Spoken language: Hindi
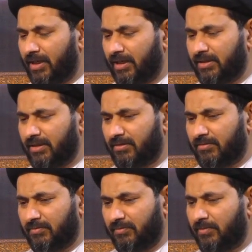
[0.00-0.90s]
आज
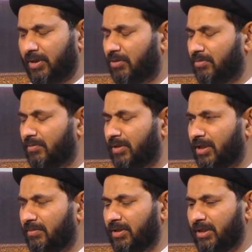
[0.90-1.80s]
इस वबा और
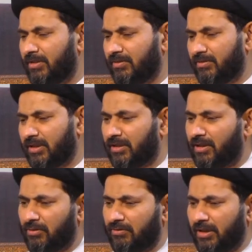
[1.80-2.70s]
बीमारी में
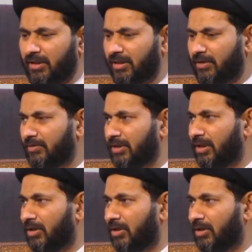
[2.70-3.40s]
ज़्यादा नुकसान की एक वजह